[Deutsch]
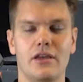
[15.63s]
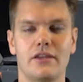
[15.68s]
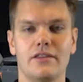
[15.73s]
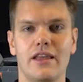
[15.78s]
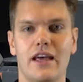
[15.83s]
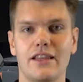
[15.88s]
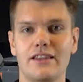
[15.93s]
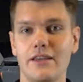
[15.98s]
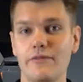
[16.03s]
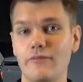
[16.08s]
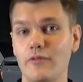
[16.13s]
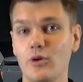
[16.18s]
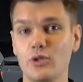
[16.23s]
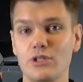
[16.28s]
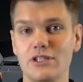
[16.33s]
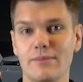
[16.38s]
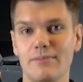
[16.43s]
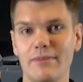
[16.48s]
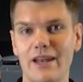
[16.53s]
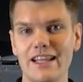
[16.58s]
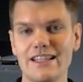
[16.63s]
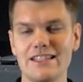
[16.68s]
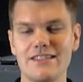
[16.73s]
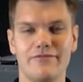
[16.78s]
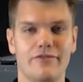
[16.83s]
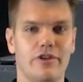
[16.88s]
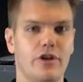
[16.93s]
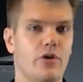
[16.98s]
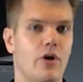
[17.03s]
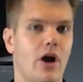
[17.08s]
Nachdem wir uns im
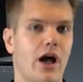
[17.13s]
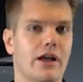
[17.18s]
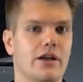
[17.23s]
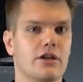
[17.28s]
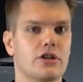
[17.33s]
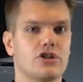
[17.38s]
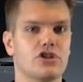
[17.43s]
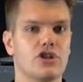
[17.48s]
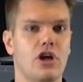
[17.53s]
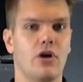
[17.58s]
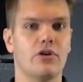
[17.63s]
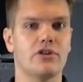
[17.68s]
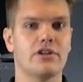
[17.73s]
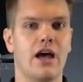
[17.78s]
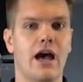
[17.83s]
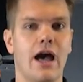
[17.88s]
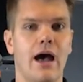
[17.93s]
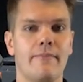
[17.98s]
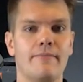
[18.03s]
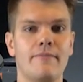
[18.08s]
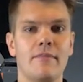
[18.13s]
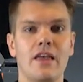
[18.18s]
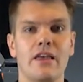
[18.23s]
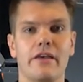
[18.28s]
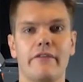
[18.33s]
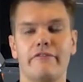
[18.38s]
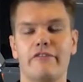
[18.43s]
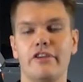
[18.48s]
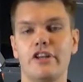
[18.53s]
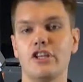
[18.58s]
letzten Video angeschaut haben,
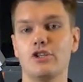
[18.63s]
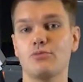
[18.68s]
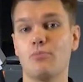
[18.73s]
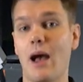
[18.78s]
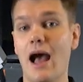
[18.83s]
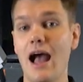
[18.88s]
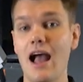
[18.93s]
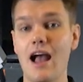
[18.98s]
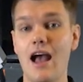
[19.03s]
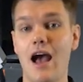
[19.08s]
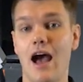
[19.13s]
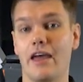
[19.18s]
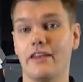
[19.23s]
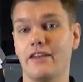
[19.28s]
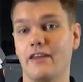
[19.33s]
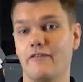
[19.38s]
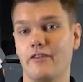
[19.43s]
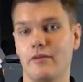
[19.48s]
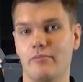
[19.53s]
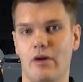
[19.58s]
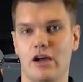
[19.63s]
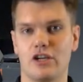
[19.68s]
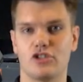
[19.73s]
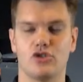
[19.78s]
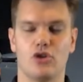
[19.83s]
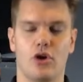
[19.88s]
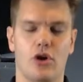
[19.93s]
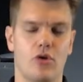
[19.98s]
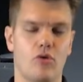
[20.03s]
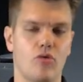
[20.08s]
wie die Sprache an der
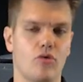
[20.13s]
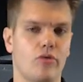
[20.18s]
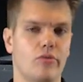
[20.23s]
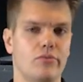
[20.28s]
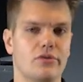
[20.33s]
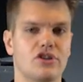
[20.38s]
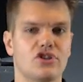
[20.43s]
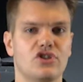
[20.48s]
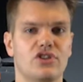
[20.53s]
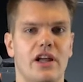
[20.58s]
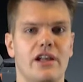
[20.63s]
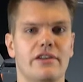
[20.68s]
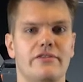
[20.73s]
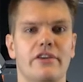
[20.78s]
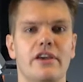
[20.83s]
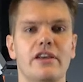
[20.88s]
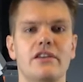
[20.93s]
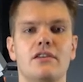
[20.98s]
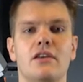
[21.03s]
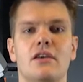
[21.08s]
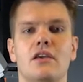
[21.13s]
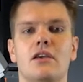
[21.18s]
WinMax-Steuerung umgestellt wird,